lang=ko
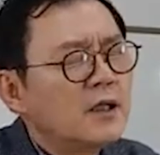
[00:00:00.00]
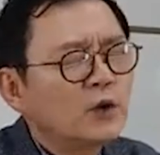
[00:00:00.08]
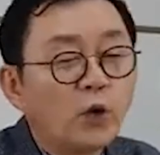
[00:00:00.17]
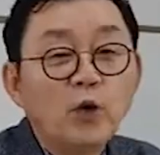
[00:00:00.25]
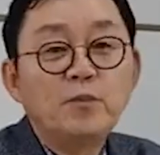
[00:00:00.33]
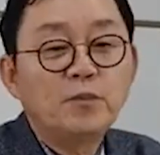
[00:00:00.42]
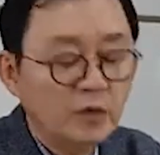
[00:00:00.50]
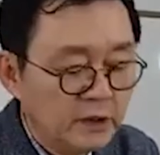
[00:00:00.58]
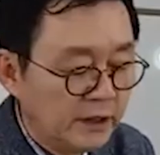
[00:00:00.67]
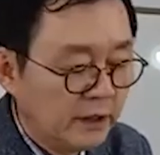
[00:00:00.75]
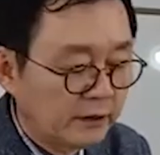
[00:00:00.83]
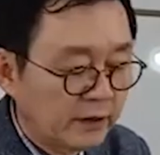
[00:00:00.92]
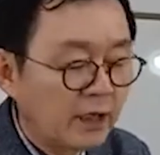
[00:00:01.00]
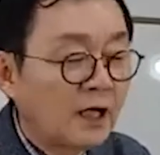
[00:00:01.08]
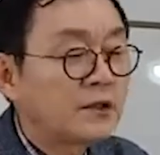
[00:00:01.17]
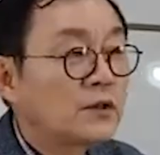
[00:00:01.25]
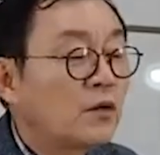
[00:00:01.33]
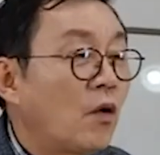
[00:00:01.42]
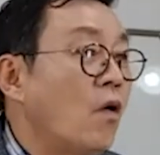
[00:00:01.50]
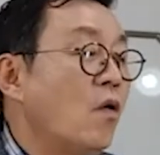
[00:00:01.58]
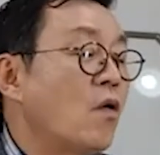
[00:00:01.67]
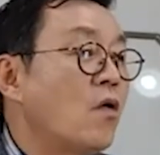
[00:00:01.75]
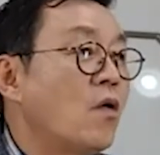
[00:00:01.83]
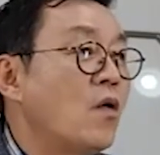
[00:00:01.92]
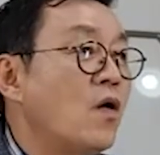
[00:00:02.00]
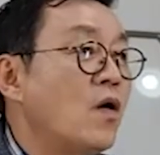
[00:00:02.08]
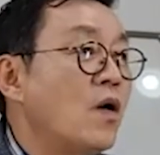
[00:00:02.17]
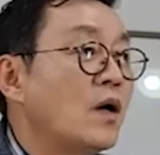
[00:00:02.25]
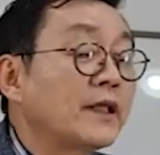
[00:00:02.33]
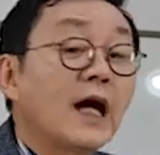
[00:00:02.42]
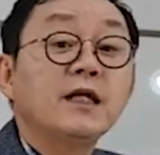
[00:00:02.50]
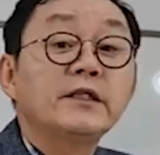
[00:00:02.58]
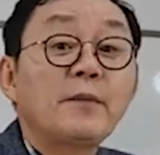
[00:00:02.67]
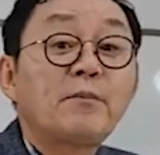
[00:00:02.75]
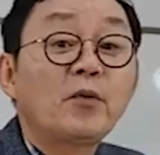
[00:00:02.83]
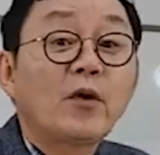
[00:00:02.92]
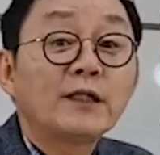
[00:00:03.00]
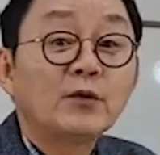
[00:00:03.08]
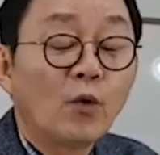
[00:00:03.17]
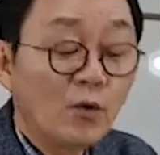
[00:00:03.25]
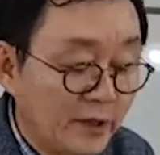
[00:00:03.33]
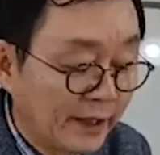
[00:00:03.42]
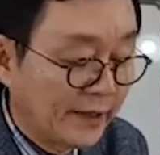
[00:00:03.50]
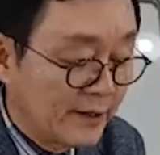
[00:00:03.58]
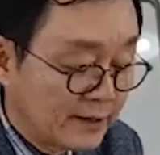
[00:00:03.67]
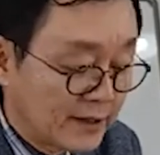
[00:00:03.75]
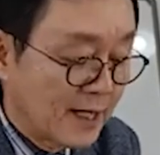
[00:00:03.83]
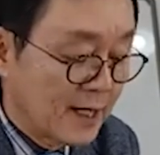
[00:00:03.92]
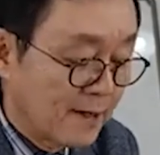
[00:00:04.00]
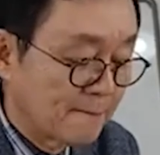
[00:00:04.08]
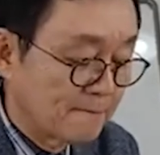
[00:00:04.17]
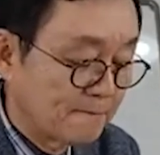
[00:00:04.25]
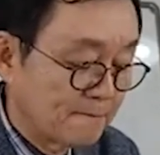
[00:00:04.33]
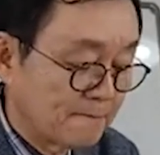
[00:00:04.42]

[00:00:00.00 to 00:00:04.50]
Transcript: 그 돌풍을 일으켜가지고 당대표까지 오르게 됐느냐.